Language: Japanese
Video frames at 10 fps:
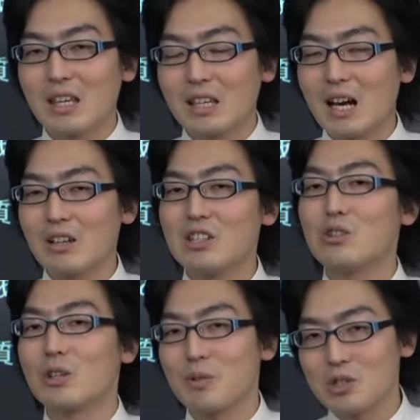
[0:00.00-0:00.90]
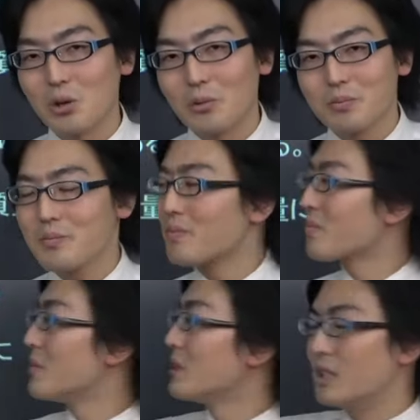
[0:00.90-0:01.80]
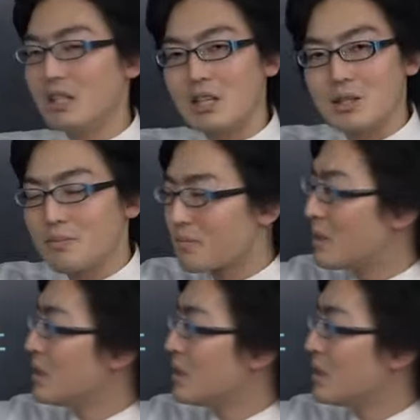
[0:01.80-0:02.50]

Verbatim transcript: 義確認しておきましょう。いいです。